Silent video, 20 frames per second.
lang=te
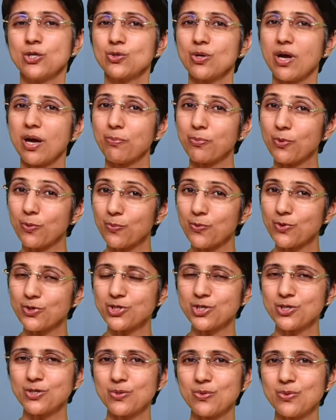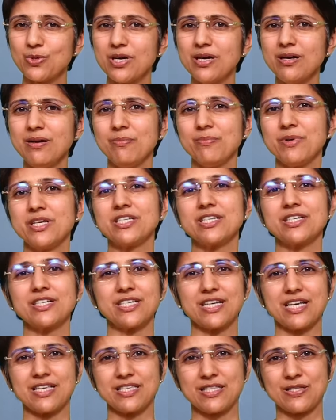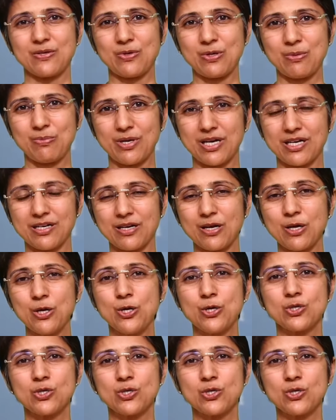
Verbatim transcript: సో ఆ ప్రపోర్షన్ కూడా మెజర్ చేస్తాం అనమాట